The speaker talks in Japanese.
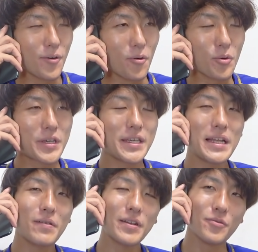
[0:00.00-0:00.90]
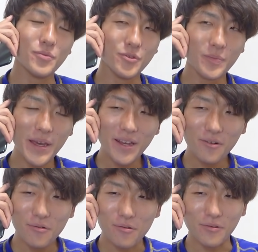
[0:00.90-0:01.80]
沖縄の無名
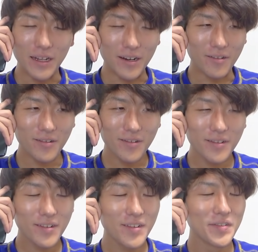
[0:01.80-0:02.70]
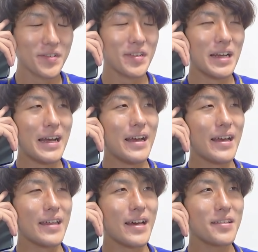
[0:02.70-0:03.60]
高校だろ。
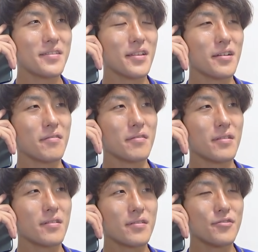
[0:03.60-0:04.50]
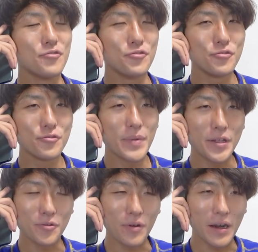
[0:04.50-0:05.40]
え、なんだろうな。じゅうま
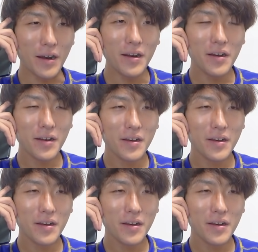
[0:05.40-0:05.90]
んとか？